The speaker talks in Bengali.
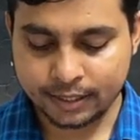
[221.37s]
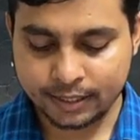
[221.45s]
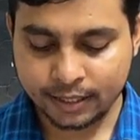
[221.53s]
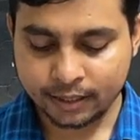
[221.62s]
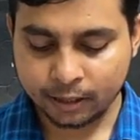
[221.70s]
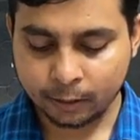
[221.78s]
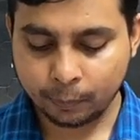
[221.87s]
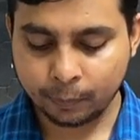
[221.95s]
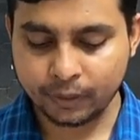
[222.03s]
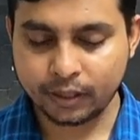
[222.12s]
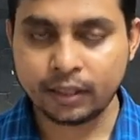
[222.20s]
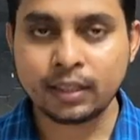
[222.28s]
জেড
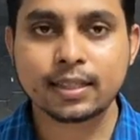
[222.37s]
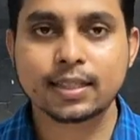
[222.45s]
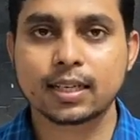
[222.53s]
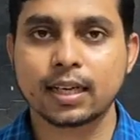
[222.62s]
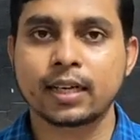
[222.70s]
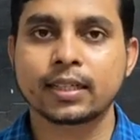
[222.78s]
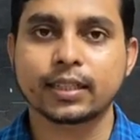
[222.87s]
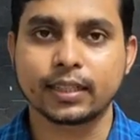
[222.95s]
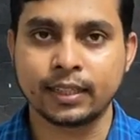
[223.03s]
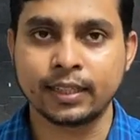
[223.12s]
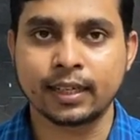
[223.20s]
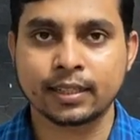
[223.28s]
পি স্ল্যাশ
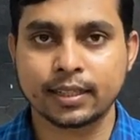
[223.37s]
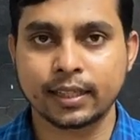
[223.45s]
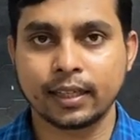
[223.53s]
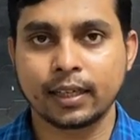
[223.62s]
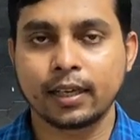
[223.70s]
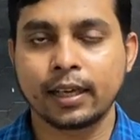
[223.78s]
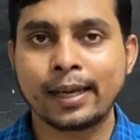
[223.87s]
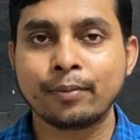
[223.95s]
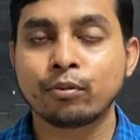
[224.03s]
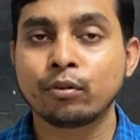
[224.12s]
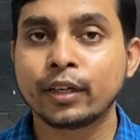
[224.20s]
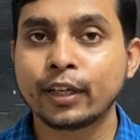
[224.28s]
এ আছে এই
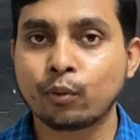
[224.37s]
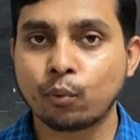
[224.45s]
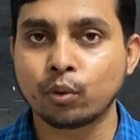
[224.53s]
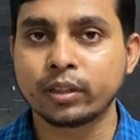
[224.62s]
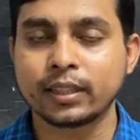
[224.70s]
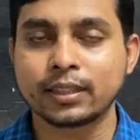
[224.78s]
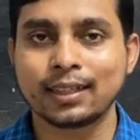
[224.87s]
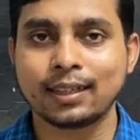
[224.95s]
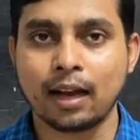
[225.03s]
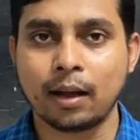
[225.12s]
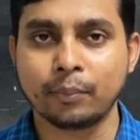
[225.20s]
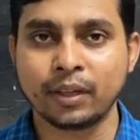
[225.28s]
ফোনটি কোন দেশের
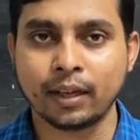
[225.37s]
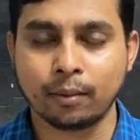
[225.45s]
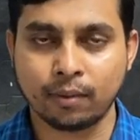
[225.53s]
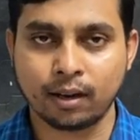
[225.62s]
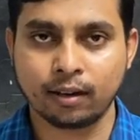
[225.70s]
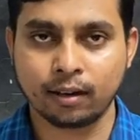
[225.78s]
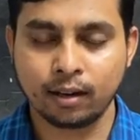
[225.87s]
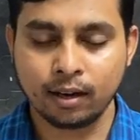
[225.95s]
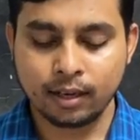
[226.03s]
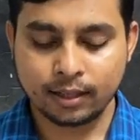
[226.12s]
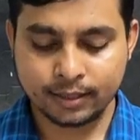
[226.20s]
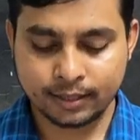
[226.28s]
আমি আমার
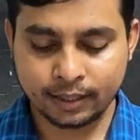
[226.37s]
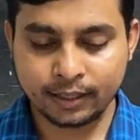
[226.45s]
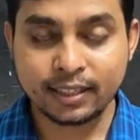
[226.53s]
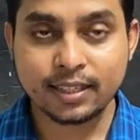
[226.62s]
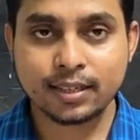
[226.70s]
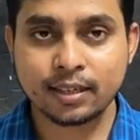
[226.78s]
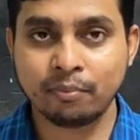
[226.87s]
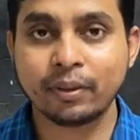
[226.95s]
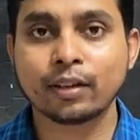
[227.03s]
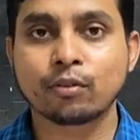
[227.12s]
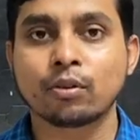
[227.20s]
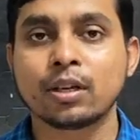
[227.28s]
যে লিস্টটা
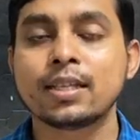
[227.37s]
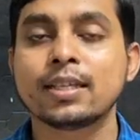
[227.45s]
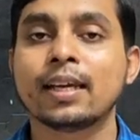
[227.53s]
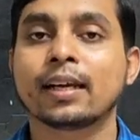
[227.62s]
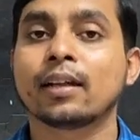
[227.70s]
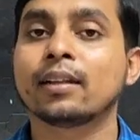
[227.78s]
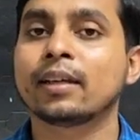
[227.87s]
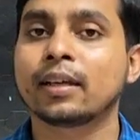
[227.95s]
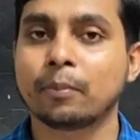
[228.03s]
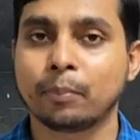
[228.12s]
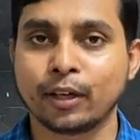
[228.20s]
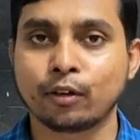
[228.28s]
বের করেছি এখান
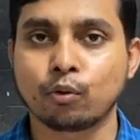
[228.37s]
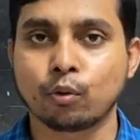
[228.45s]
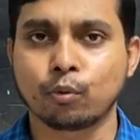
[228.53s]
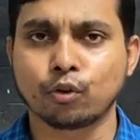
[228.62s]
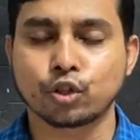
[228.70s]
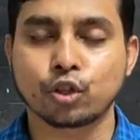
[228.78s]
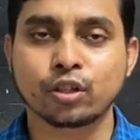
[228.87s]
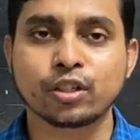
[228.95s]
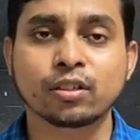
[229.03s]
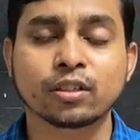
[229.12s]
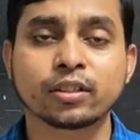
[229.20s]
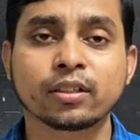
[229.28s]
থেকে বের করব
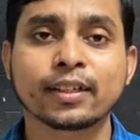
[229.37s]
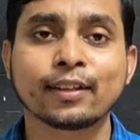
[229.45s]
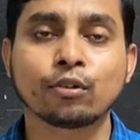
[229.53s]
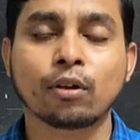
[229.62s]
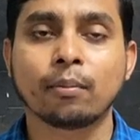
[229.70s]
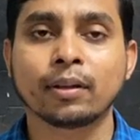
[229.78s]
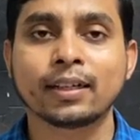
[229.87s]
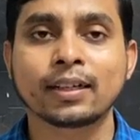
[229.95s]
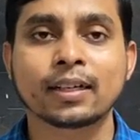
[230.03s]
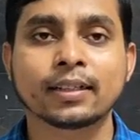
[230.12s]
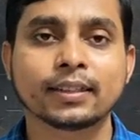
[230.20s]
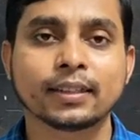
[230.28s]
সচরাচর কিন্তু আমাদের
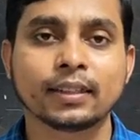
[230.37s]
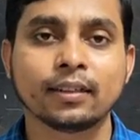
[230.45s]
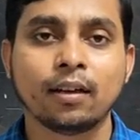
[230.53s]
কাছে